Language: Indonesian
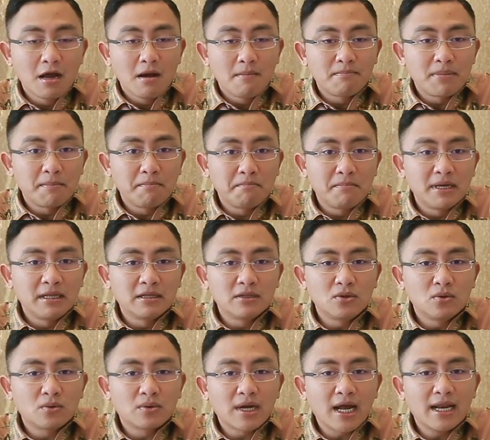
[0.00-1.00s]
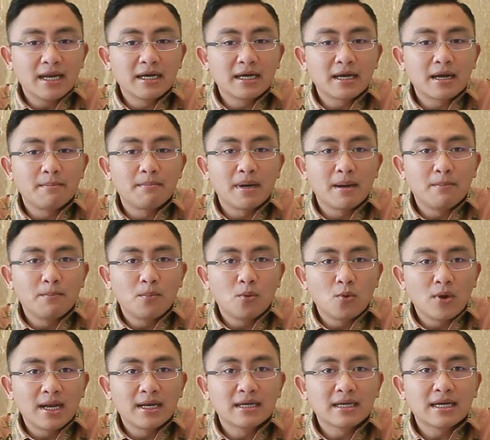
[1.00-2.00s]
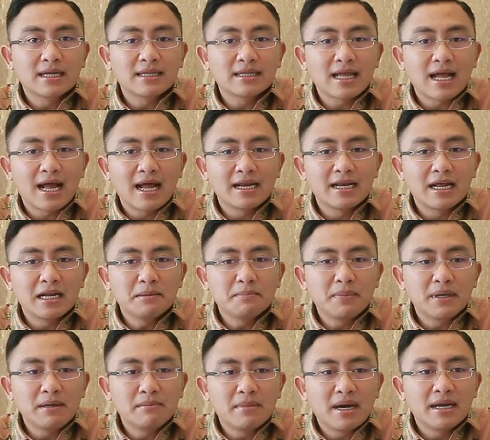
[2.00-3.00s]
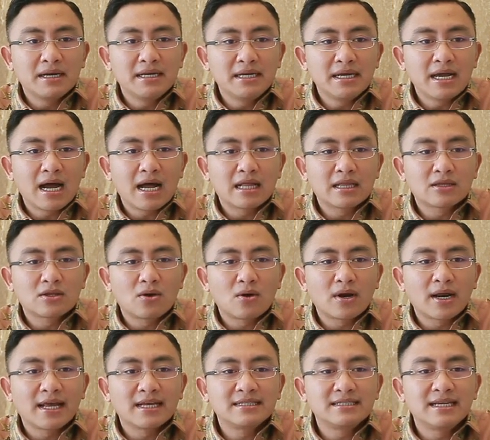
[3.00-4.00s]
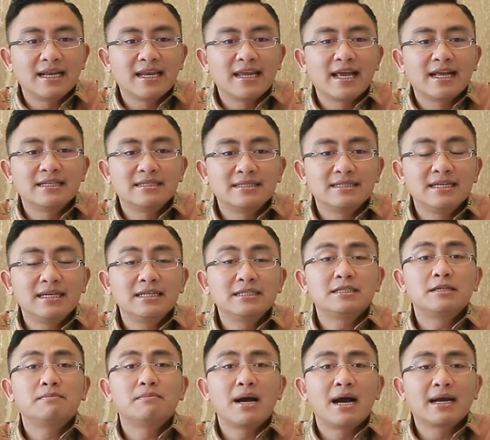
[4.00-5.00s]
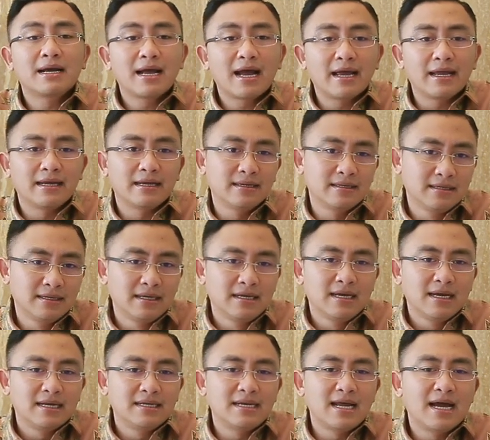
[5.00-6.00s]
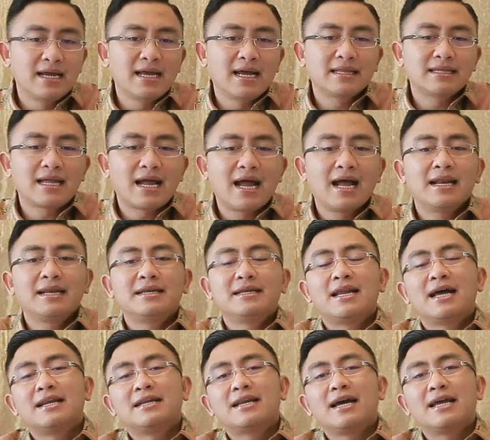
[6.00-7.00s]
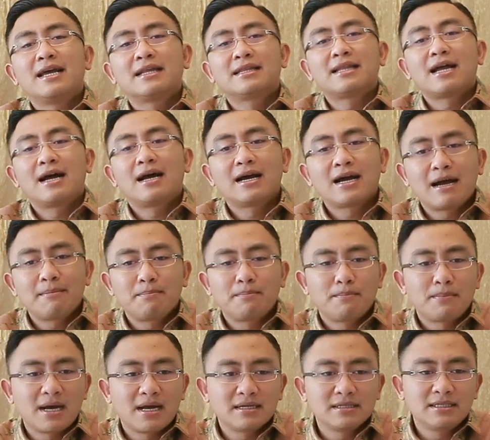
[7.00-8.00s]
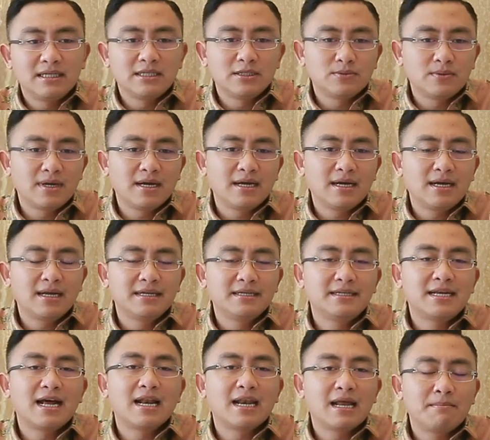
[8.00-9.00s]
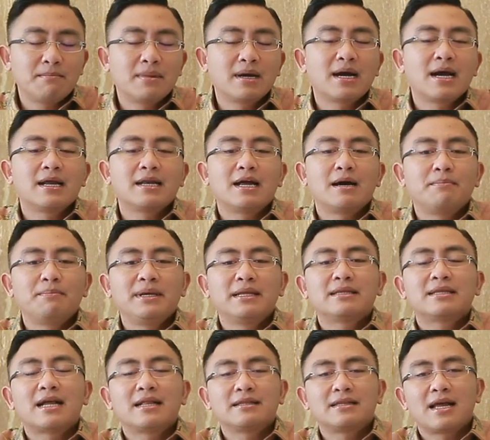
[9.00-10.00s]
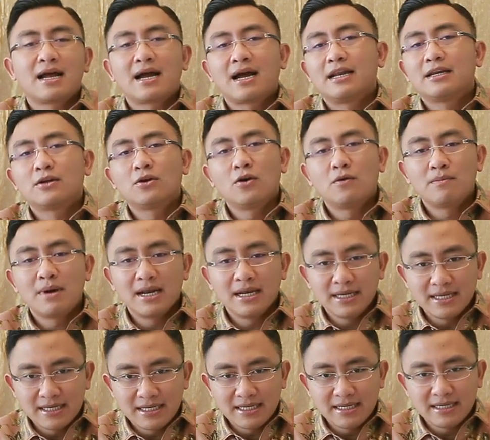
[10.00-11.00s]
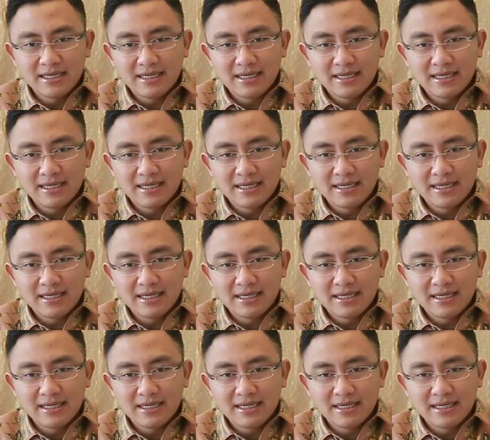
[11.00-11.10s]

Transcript: pembentukan kemampuan ketahanan pribadi atau resiliensi sebagai daya tahan dan daya tangkap mahasiswa dalam menghadapi tantangan global ini.